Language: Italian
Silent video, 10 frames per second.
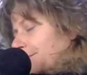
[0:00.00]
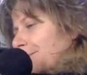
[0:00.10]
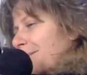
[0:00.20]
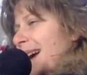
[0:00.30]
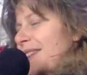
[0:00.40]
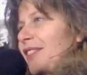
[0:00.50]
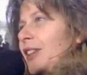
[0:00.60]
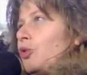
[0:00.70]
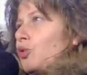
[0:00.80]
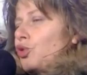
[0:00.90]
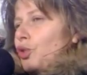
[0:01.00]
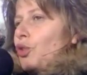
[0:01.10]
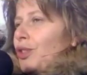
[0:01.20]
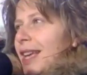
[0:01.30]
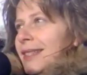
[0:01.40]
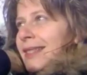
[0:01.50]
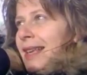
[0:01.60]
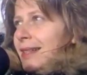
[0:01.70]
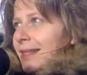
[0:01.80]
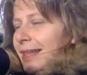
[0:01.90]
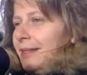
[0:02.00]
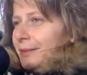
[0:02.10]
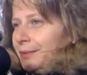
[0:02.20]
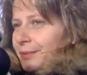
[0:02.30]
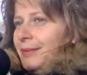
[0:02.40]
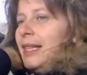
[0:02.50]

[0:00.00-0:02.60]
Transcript: mai fatto un giorno di assenza